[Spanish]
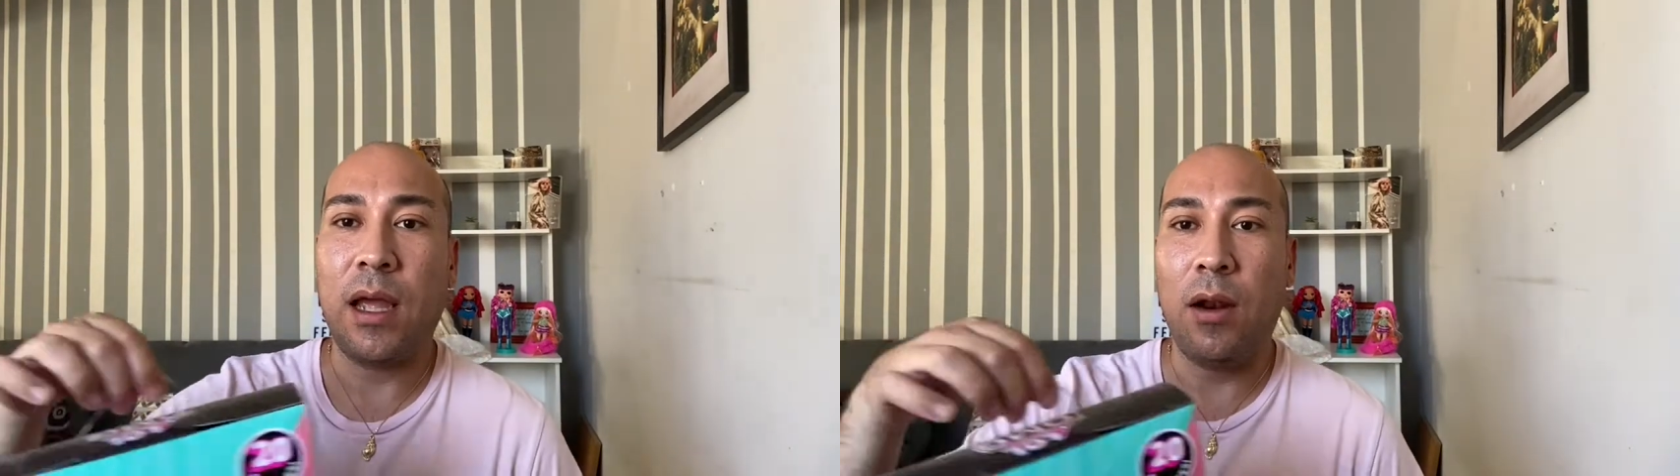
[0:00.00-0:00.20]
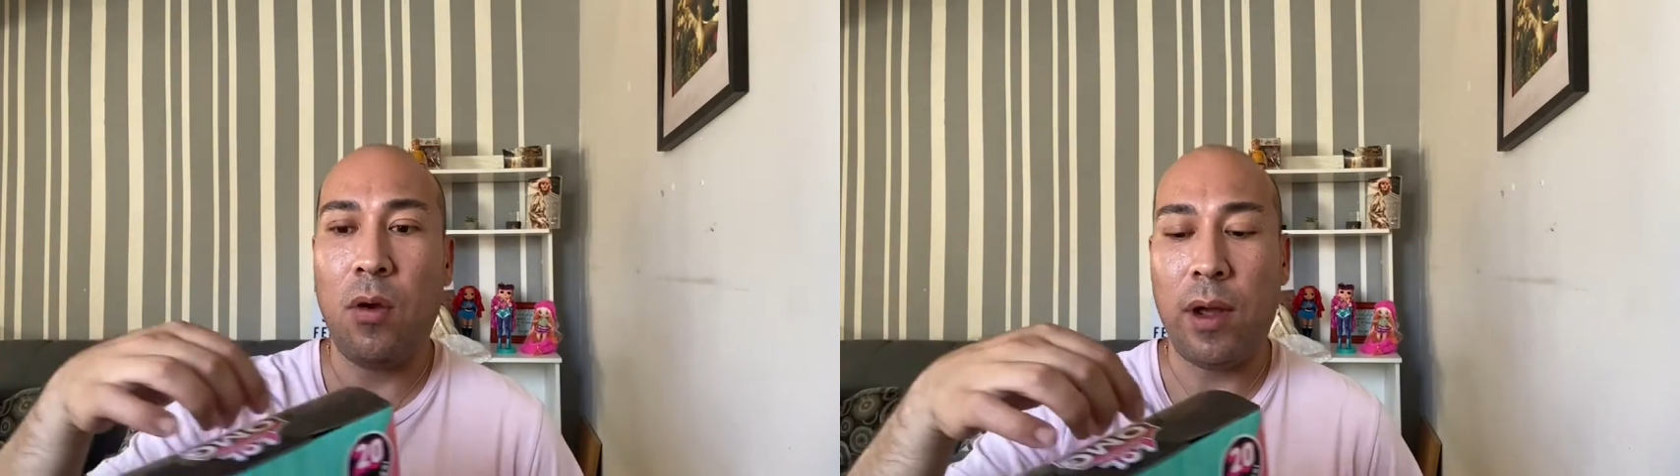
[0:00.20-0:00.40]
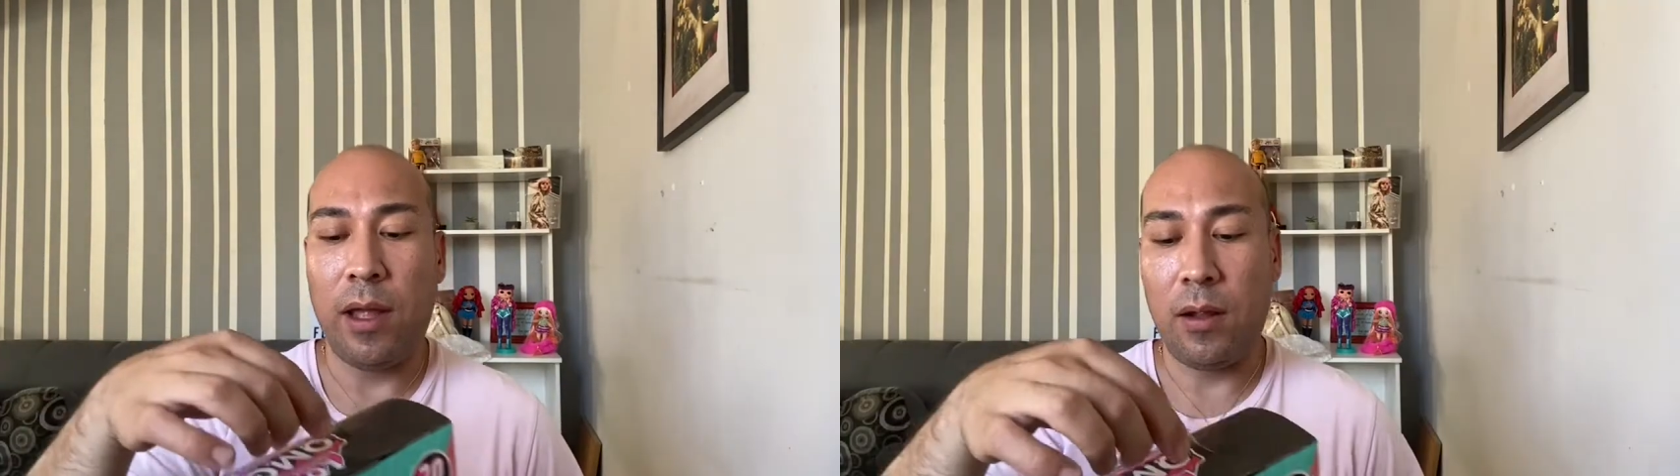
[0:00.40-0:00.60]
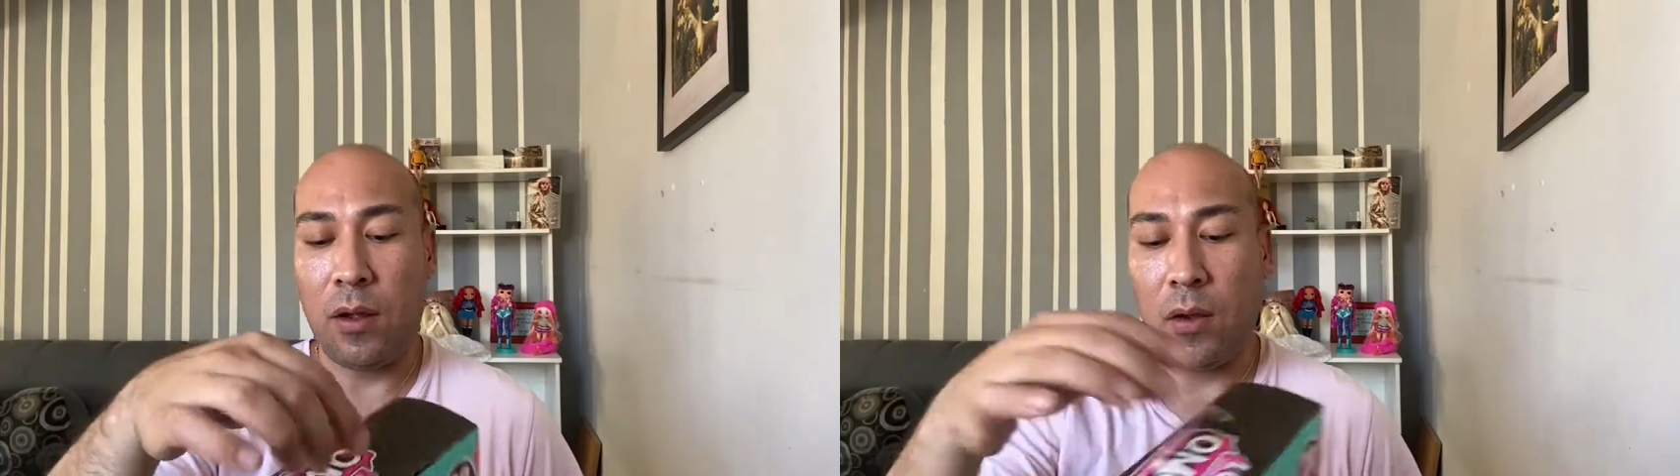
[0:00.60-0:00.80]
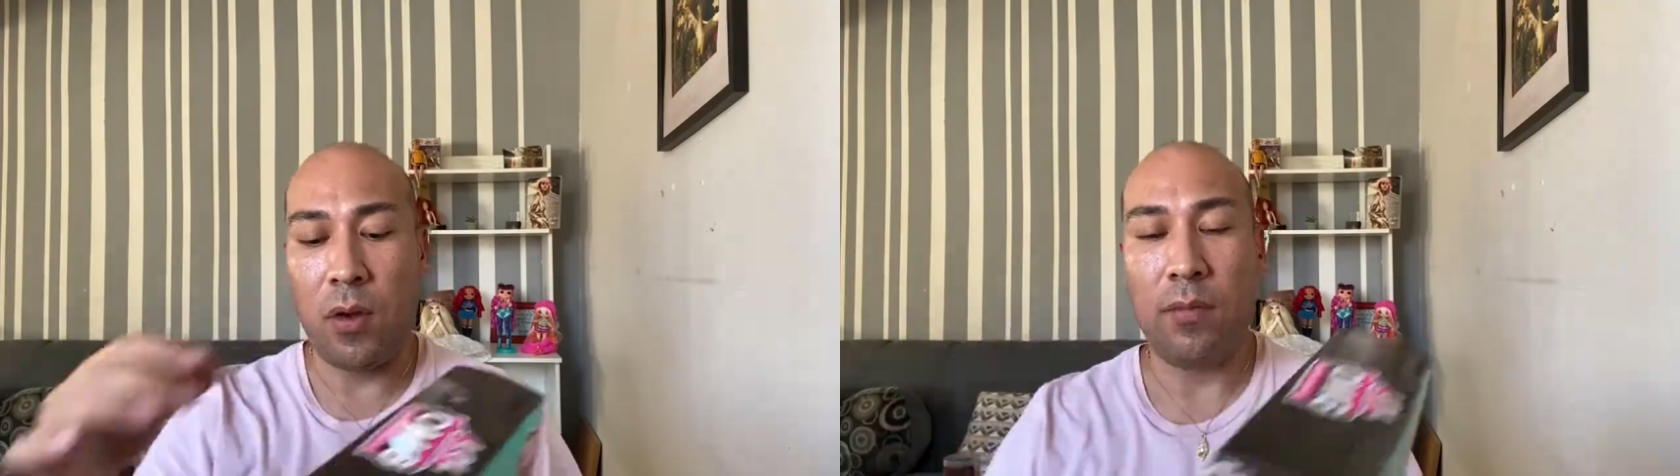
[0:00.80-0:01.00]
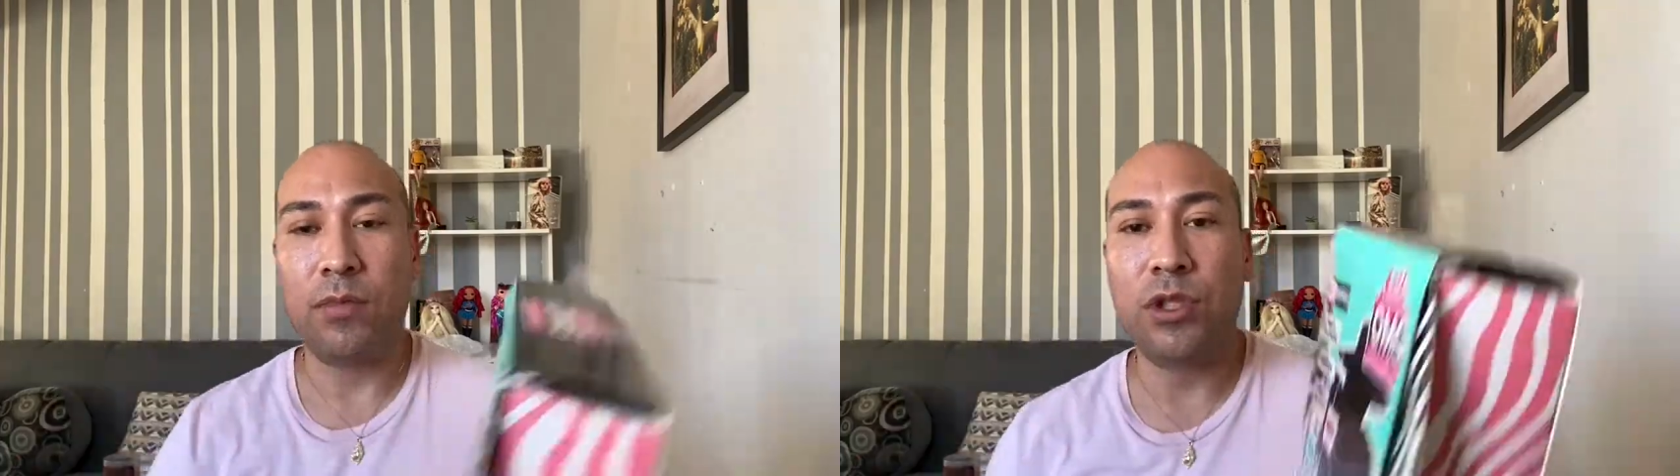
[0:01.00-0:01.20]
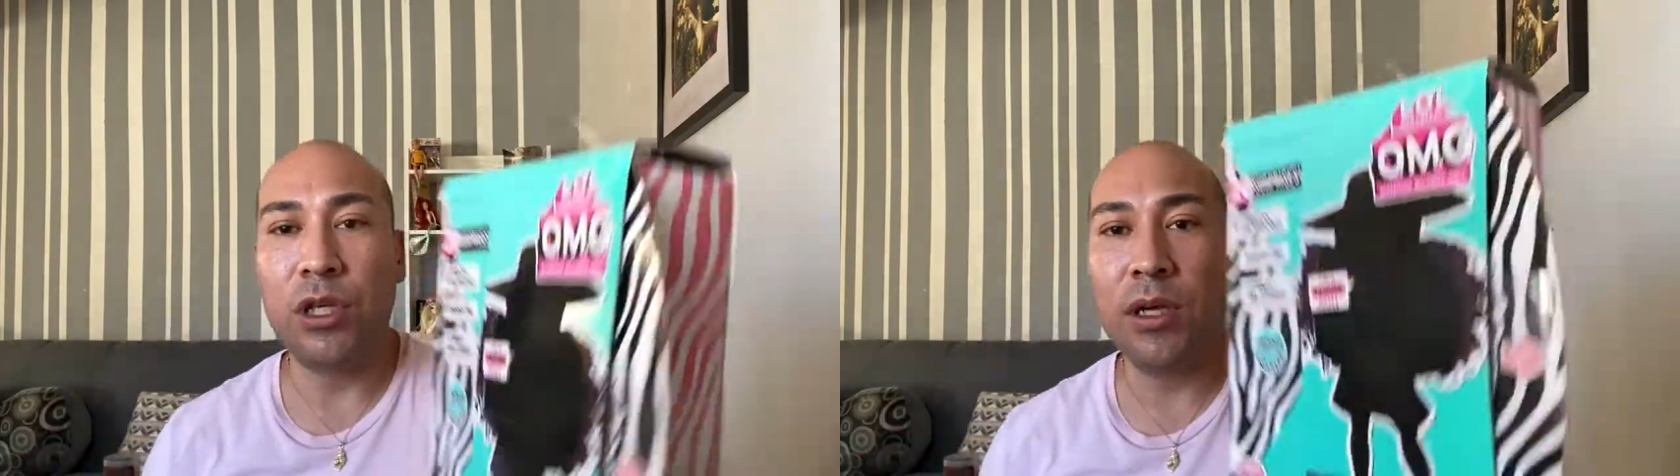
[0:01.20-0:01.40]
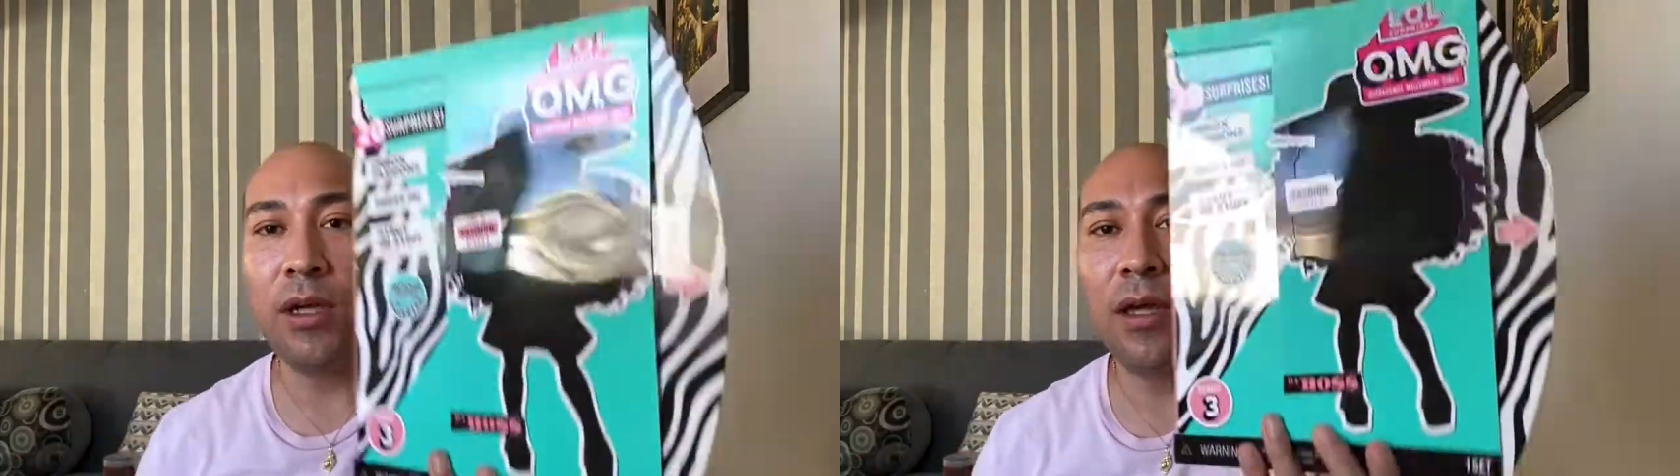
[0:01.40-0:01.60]
LOL
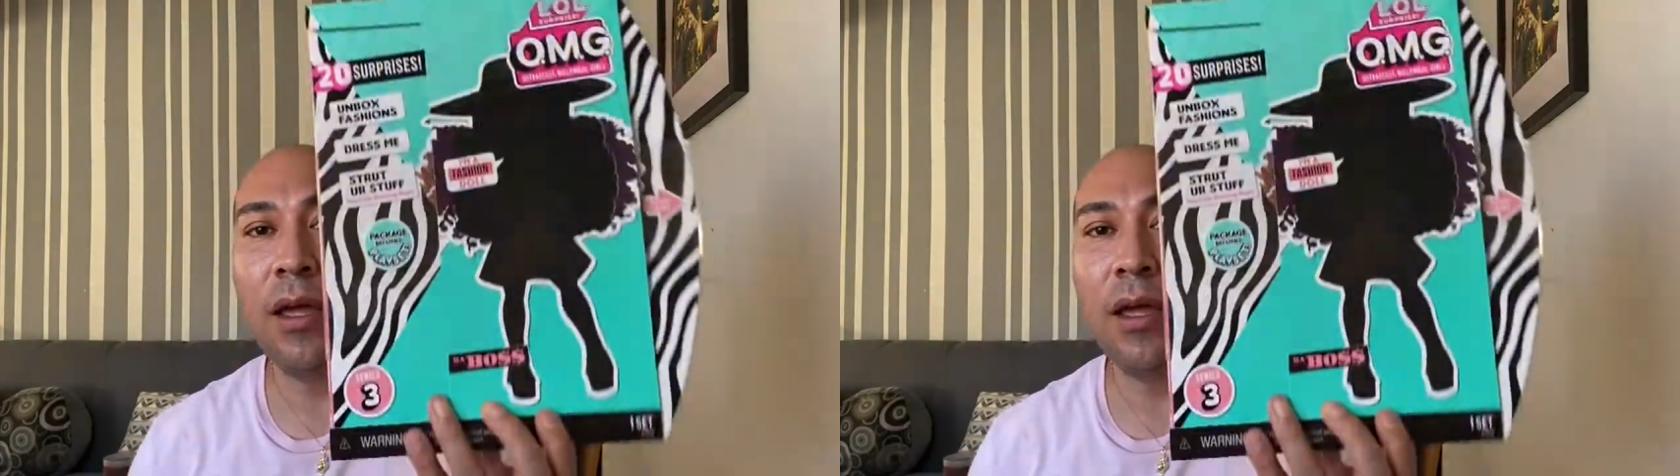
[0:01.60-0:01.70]
OMG.